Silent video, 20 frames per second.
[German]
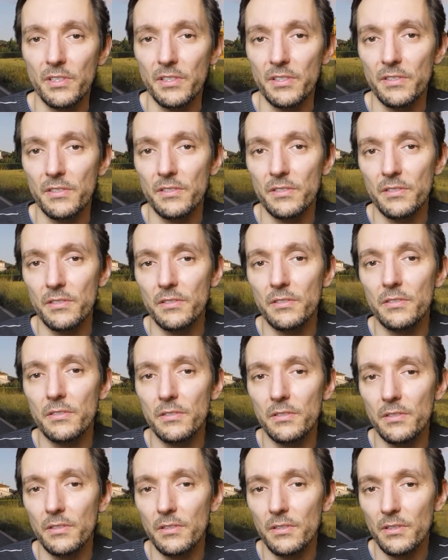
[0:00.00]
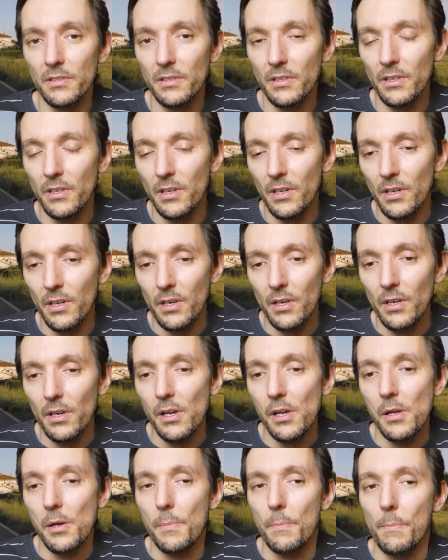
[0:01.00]
dass
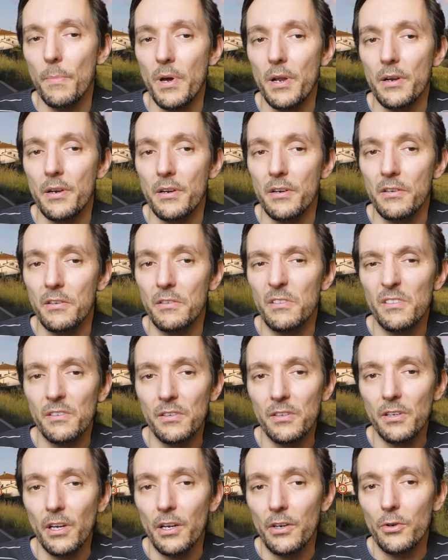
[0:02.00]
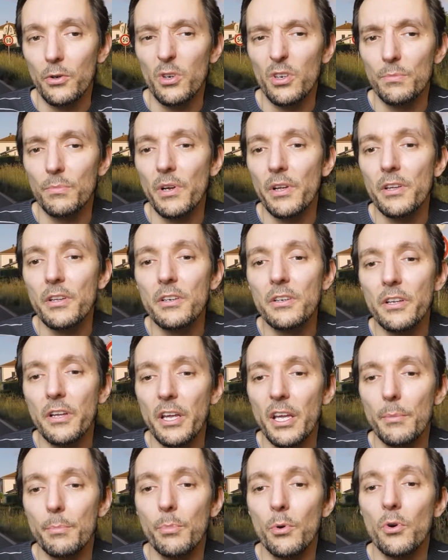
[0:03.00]
man da noch mal
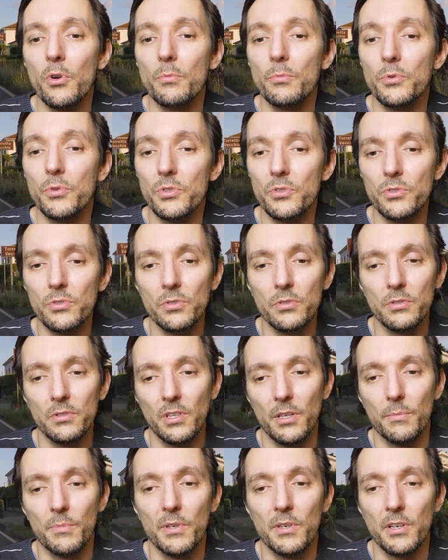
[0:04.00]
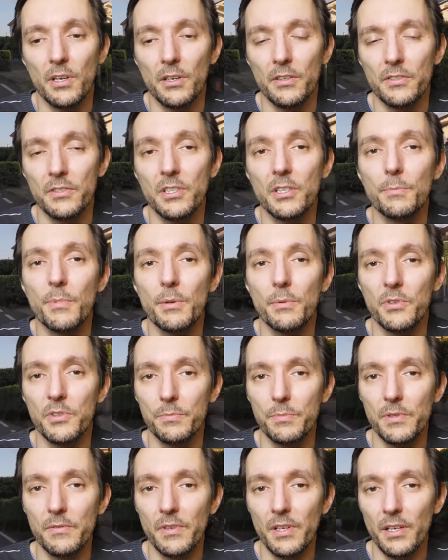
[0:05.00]
hinterher bohren muss, damit da sich mal was
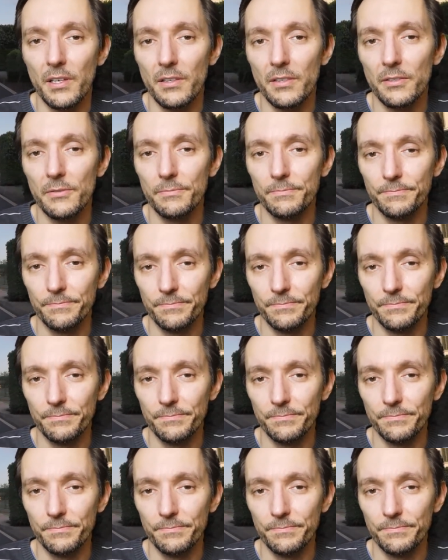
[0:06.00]
bewegt.